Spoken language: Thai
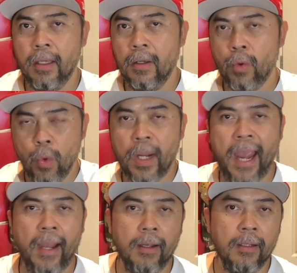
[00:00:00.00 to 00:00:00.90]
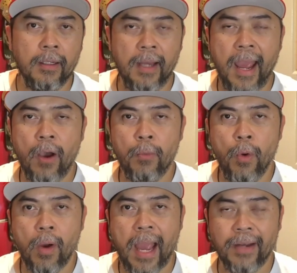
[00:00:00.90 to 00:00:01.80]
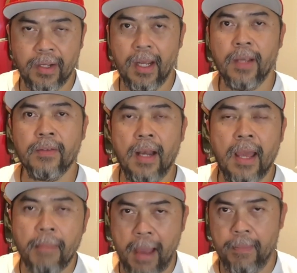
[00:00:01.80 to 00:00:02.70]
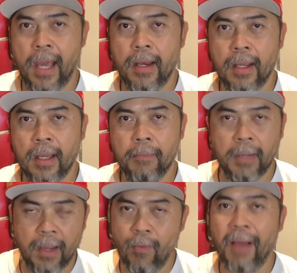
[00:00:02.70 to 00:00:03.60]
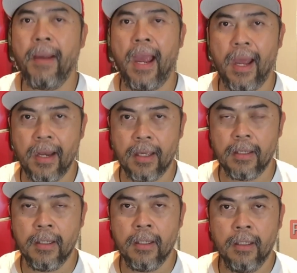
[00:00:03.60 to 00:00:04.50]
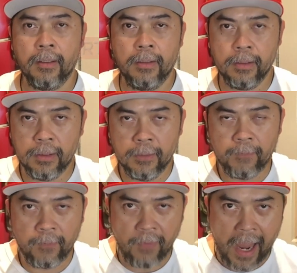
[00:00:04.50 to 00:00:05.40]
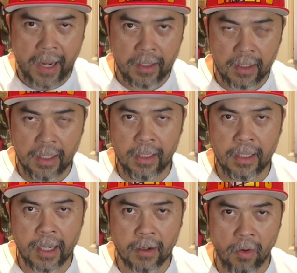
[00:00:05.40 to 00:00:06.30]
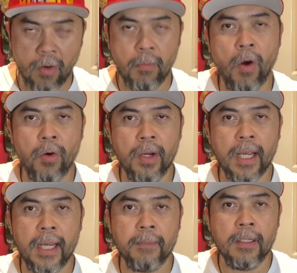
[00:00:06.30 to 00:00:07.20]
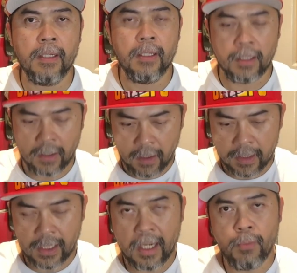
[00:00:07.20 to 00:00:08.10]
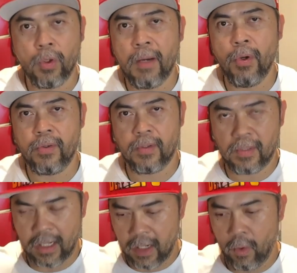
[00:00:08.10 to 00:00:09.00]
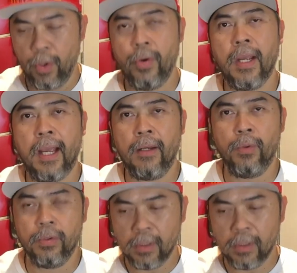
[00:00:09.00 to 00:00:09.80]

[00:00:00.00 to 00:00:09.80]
คู่แข่งแนวพวก อาร์ ที เอส อะไรแบบนั้นนะครับเกมวางแผนน่ะคือฝ่ายที่ได้ครองบอลนะครับก็จะได้บุกทั้งหมดสี่หนด้วยกันคุณต้อง